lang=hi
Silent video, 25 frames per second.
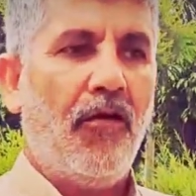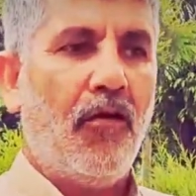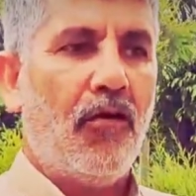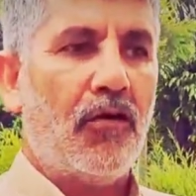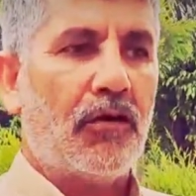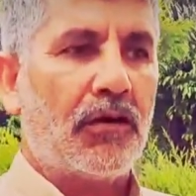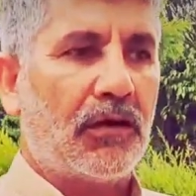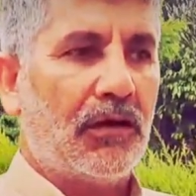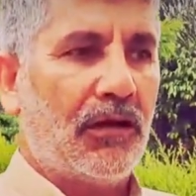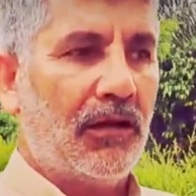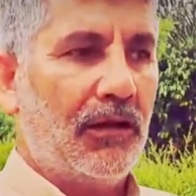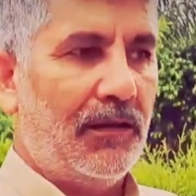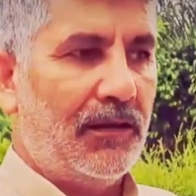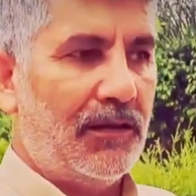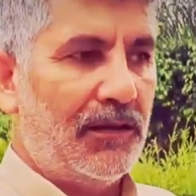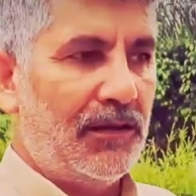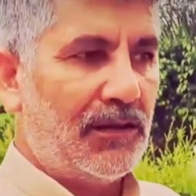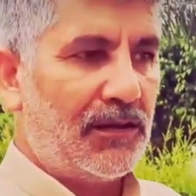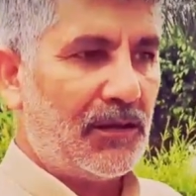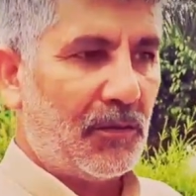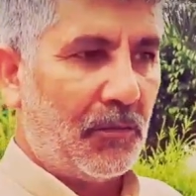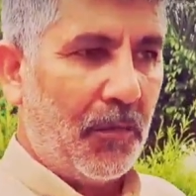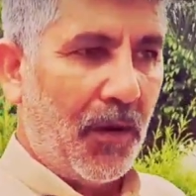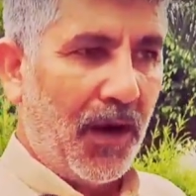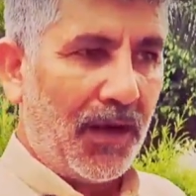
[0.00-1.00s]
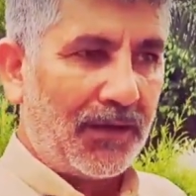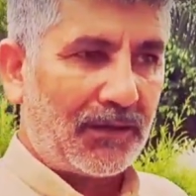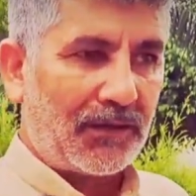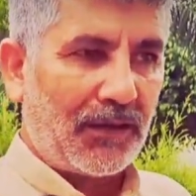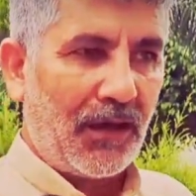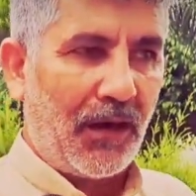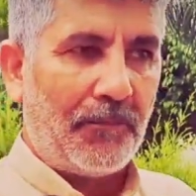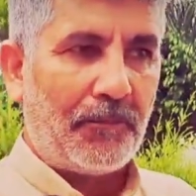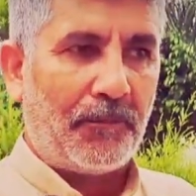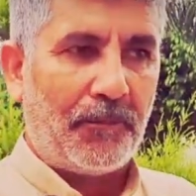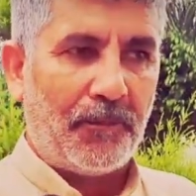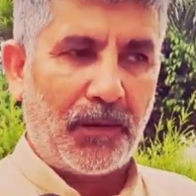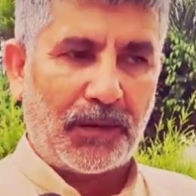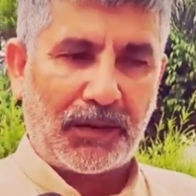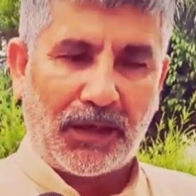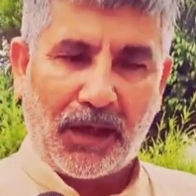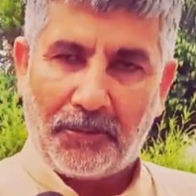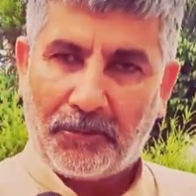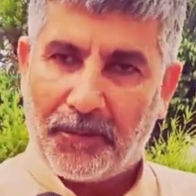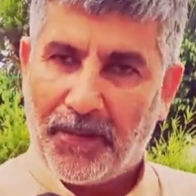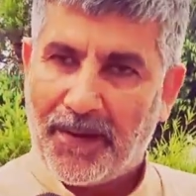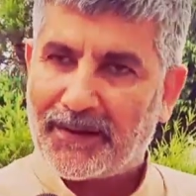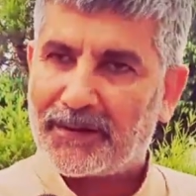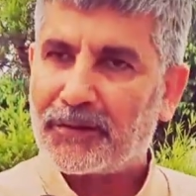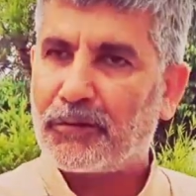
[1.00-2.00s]
और इस बात का
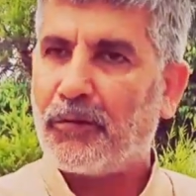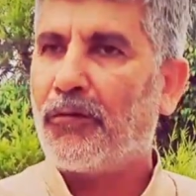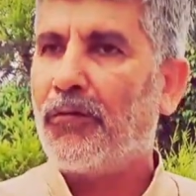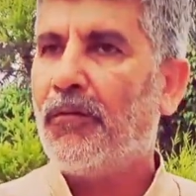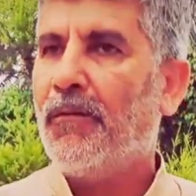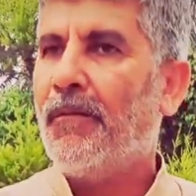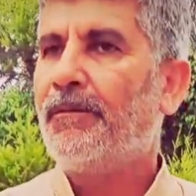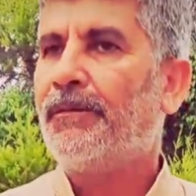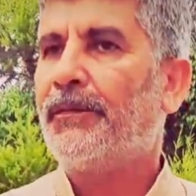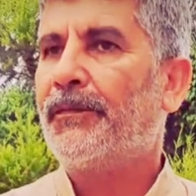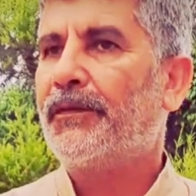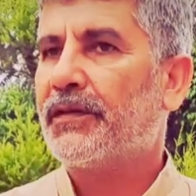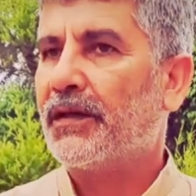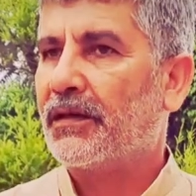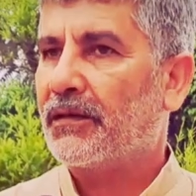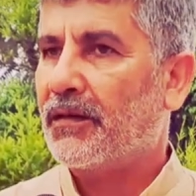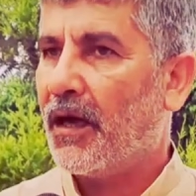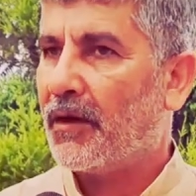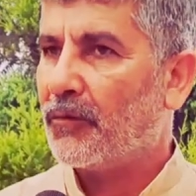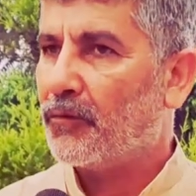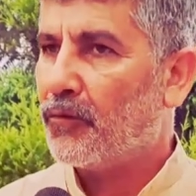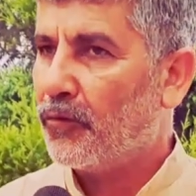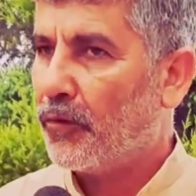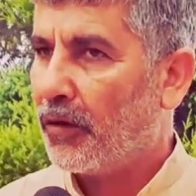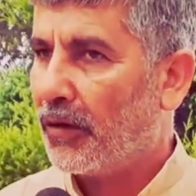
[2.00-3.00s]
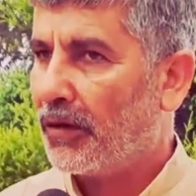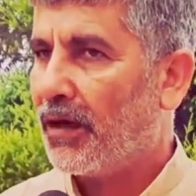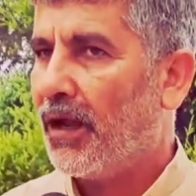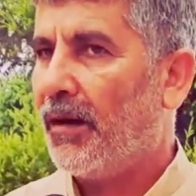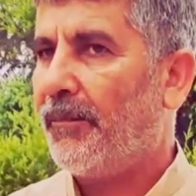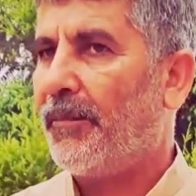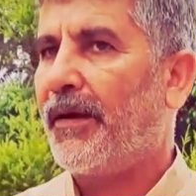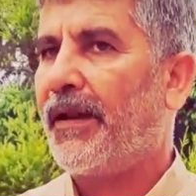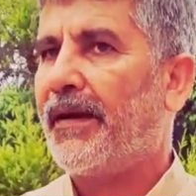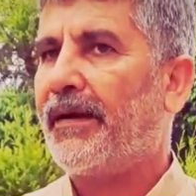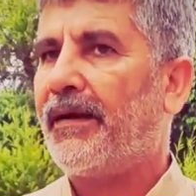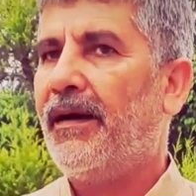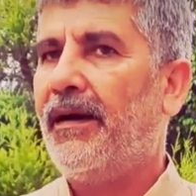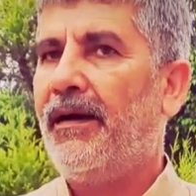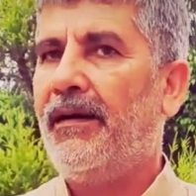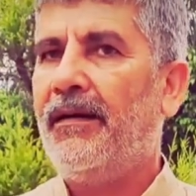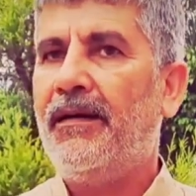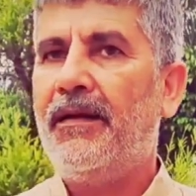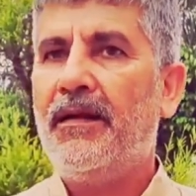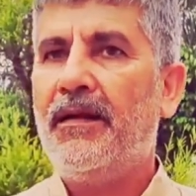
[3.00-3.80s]
पटापेक्ष हो सरकार को करना पड़ेगा